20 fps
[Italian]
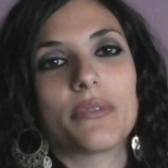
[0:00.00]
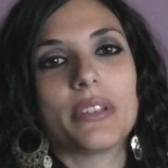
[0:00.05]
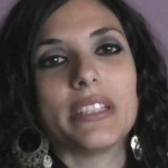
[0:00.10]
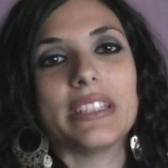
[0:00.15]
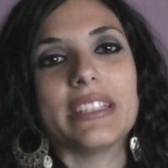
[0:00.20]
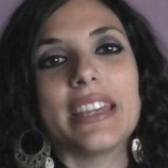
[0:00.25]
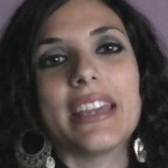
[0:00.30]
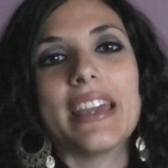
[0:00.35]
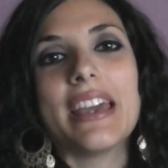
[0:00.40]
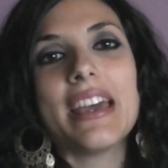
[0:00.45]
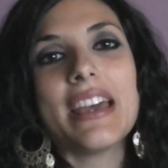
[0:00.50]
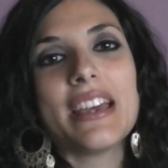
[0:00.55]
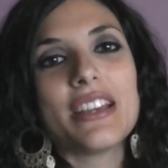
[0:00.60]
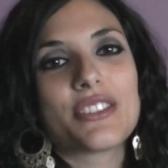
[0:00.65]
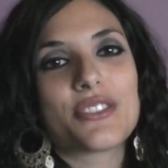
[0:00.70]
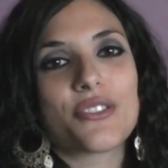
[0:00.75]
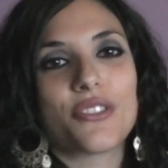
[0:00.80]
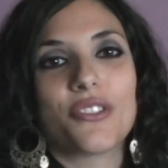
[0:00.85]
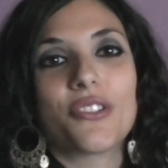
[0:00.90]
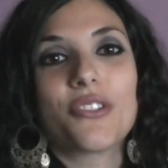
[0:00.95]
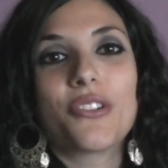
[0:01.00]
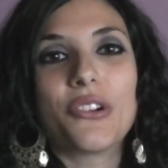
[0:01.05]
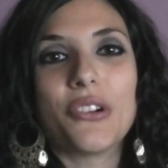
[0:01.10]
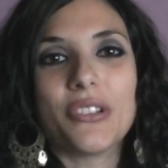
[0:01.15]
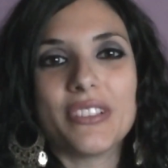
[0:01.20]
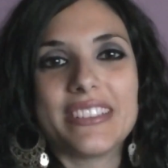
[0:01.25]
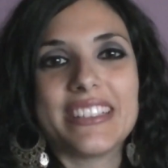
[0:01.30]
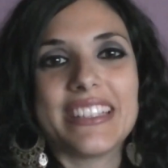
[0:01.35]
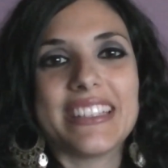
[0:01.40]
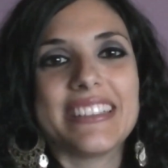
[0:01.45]
quindi sono
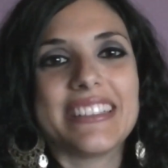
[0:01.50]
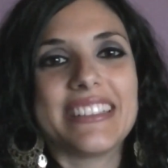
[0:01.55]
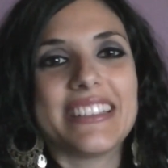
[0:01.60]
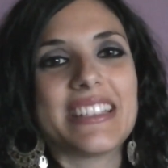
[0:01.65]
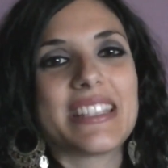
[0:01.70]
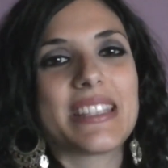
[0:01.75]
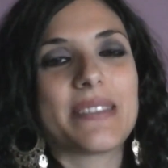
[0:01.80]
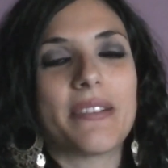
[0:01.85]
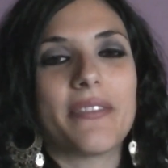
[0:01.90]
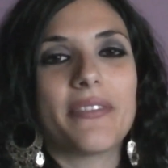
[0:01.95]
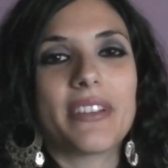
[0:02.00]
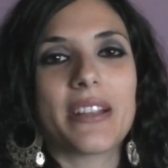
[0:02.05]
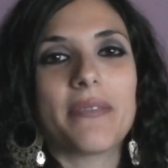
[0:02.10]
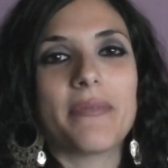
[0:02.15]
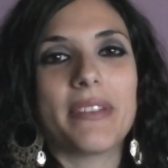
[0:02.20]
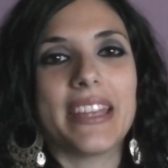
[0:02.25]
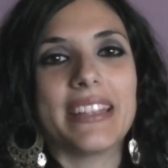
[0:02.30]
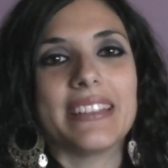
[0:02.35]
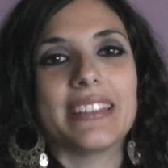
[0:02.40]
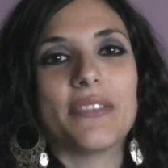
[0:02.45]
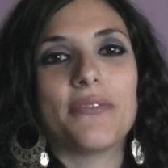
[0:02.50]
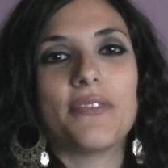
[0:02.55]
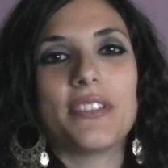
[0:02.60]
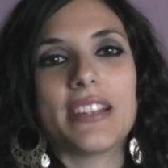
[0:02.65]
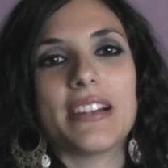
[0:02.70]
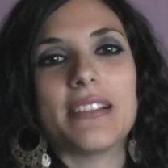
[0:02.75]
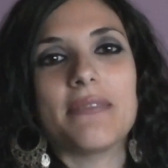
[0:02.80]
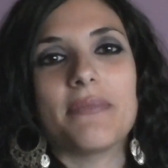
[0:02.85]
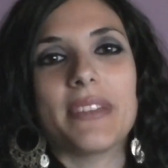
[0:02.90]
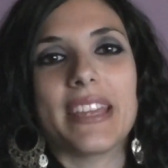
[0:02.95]
contentissima veramente,
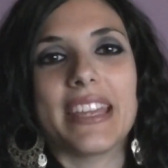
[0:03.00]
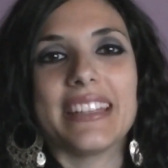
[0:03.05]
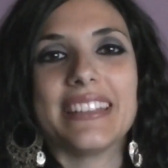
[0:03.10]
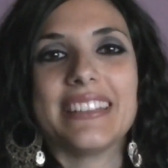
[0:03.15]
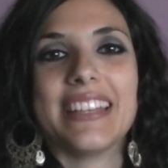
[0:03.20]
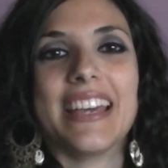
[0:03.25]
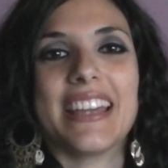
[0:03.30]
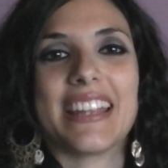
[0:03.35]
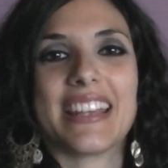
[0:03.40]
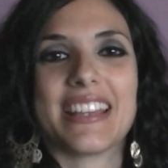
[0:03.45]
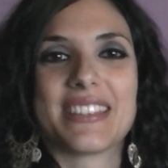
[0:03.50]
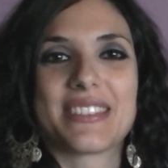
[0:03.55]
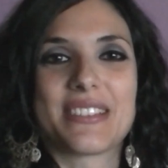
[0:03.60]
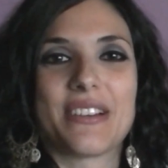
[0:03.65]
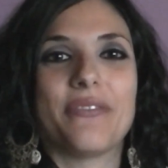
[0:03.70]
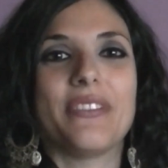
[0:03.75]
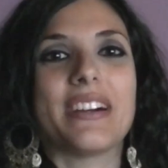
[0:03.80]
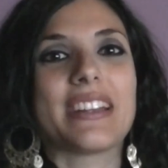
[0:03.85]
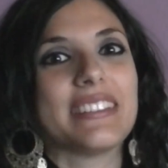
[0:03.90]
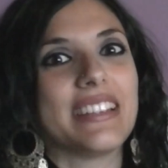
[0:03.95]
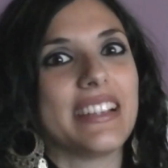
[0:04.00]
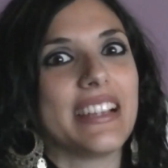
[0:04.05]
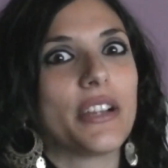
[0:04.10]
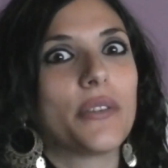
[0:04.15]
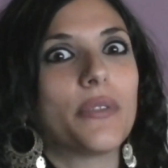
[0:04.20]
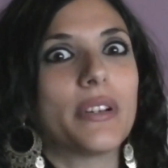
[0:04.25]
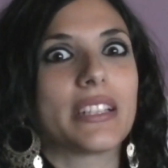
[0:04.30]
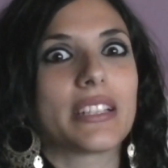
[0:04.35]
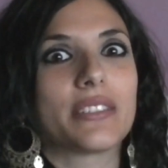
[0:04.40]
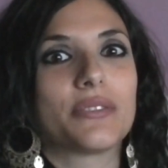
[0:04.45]
finalmente riesco a fare delle
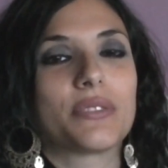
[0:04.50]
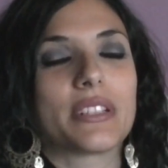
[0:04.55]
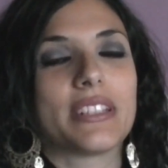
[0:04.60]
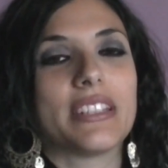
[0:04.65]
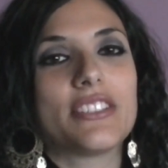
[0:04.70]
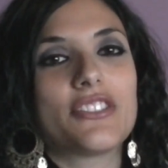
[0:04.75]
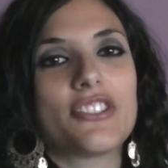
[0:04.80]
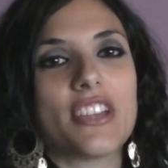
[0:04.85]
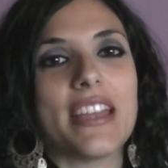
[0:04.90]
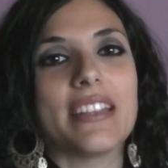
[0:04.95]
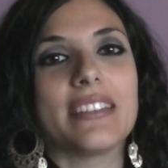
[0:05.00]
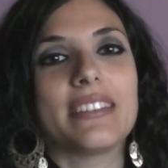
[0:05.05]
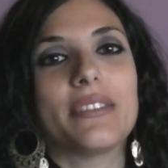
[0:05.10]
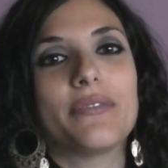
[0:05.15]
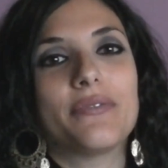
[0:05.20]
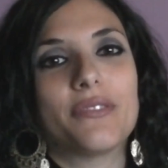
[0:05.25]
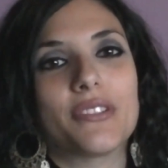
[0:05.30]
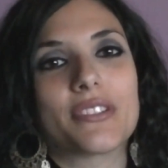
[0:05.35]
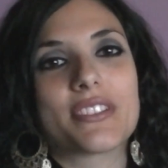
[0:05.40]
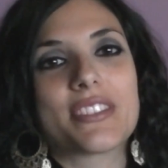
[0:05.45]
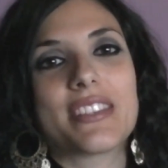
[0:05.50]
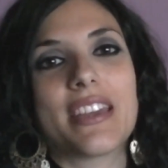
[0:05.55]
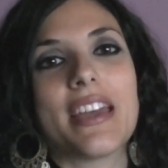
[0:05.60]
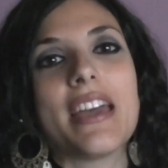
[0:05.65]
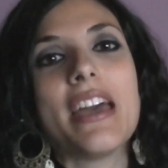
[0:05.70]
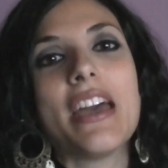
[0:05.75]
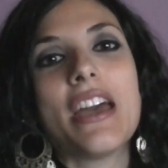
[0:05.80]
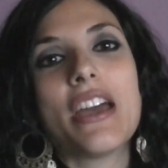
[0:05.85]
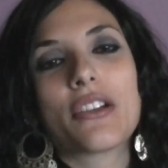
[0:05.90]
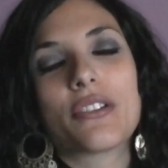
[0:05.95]
inquadrature decenti e
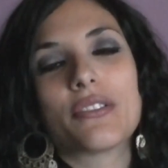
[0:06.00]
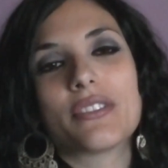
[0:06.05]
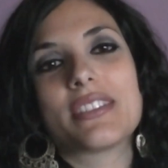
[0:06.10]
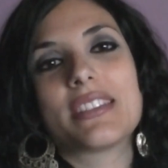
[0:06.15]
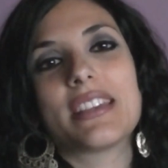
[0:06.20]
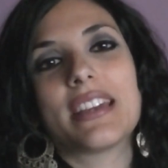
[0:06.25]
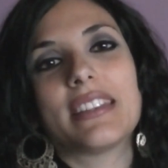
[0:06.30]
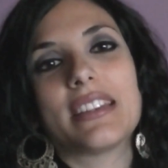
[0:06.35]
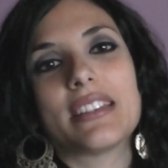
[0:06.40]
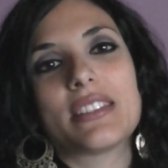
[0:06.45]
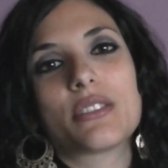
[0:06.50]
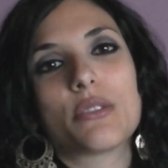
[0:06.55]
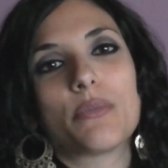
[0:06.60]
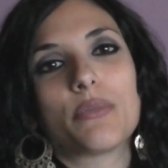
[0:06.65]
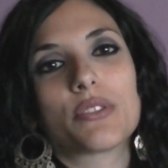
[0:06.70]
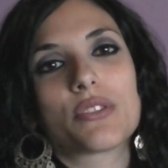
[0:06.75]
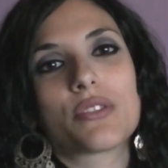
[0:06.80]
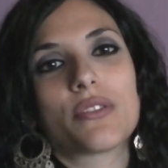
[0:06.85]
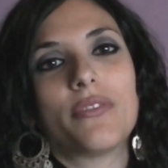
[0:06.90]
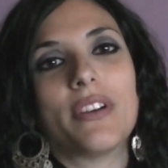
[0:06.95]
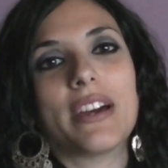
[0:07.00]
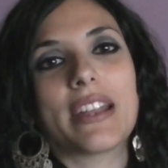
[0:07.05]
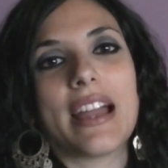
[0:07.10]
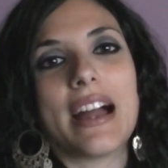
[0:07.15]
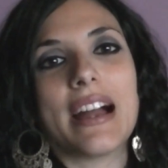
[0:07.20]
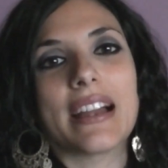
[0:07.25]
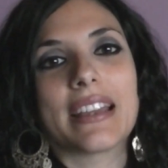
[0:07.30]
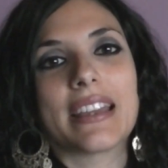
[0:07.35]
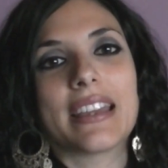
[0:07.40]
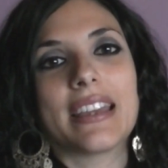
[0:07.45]
forse così adesso posso fare
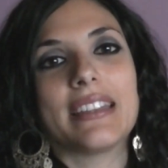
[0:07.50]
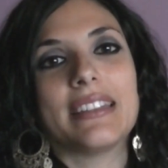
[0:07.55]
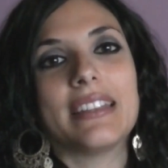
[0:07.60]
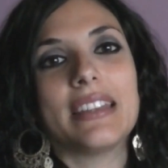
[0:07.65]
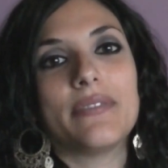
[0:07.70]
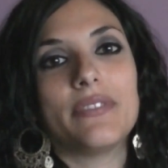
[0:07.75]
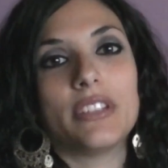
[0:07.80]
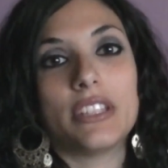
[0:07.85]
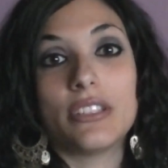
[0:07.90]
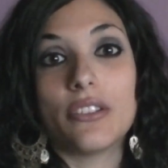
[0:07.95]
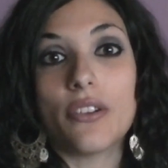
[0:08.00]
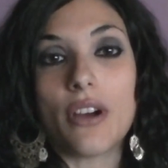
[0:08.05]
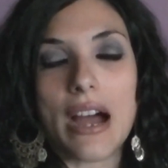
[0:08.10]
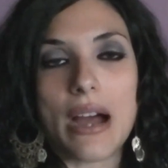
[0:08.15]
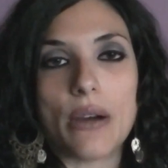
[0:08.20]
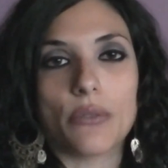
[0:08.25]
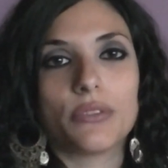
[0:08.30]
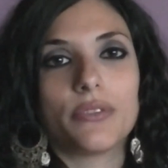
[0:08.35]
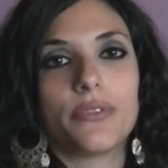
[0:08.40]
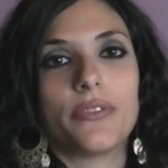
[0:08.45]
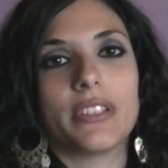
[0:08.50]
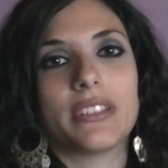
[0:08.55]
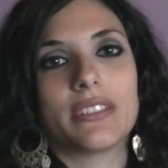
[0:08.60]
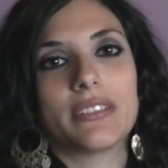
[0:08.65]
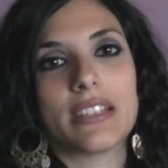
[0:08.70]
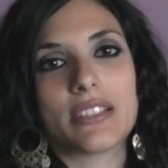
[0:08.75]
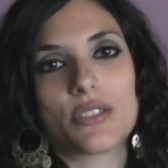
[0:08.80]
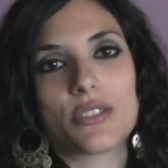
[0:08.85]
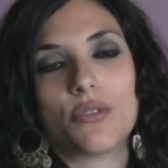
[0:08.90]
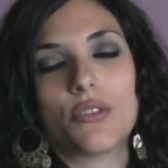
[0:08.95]
anche dei video outfit
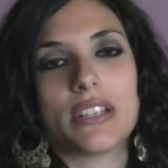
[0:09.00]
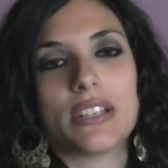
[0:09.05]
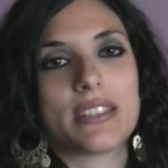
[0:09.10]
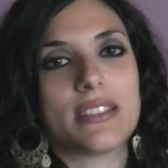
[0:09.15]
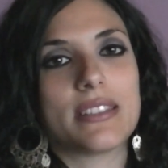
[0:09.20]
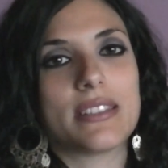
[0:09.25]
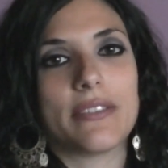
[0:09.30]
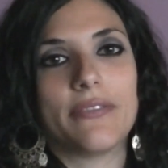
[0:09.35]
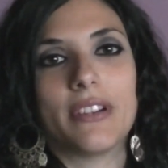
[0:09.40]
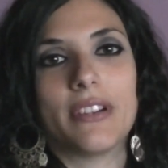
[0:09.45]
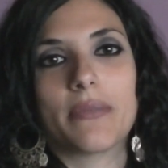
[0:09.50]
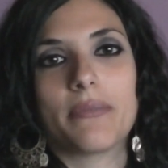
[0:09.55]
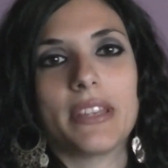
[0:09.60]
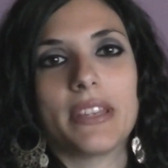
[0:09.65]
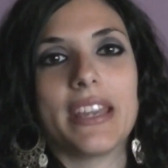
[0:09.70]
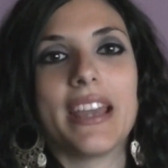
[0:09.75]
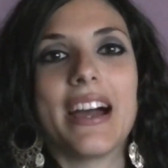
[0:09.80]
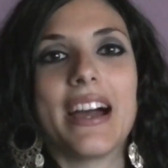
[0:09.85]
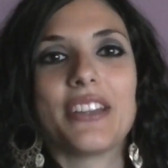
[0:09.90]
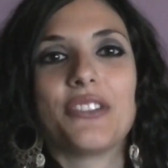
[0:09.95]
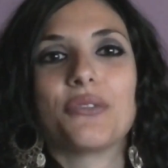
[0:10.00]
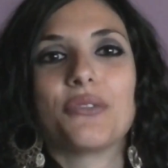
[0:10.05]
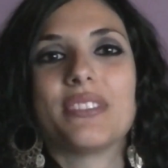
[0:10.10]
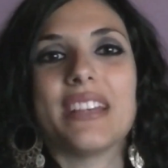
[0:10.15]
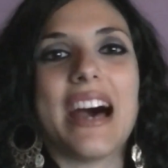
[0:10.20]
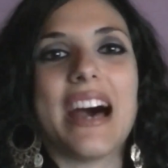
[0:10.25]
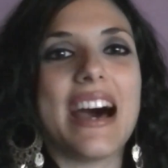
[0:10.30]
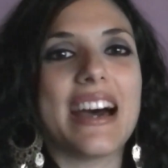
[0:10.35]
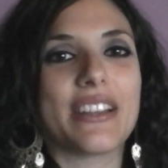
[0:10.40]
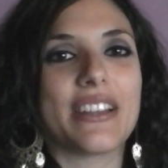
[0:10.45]
da sola senza farmi
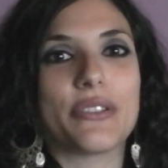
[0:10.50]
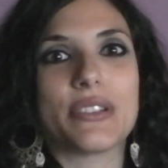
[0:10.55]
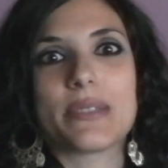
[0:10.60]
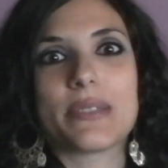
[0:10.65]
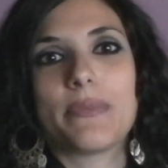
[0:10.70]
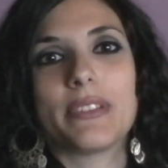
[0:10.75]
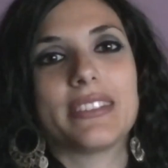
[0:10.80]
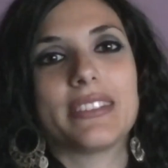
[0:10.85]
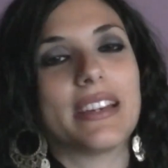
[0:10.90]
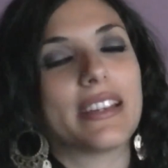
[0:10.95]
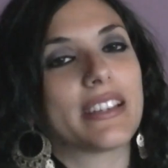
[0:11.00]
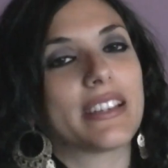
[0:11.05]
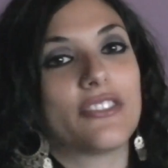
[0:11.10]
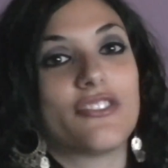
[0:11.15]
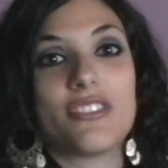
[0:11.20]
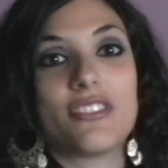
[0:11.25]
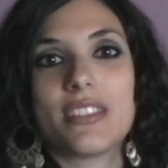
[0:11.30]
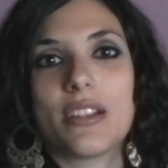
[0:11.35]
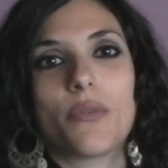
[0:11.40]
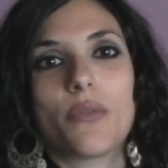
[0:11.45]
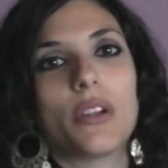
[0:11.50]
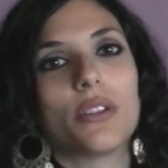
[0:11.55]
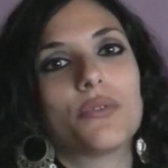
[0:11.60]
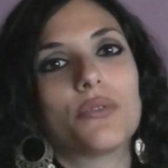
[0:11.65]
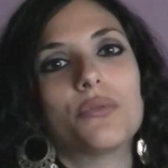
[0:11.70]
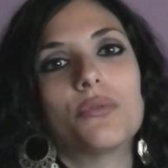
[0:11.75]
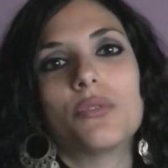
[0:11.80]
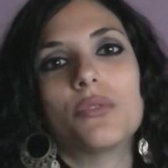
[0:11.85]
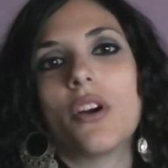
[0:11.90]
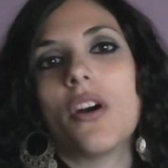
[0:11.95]
aiutare o aspettare che ci sia
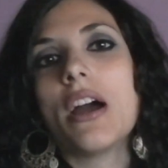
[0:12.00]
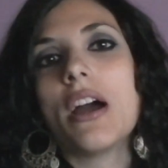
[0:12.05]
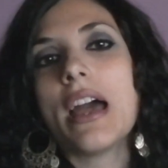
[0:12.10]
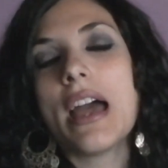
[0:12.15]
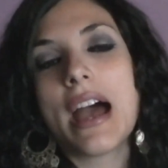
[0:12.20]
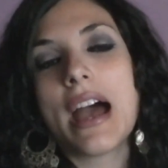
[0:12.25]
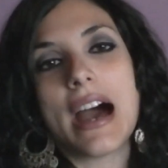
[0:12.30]
qualcuno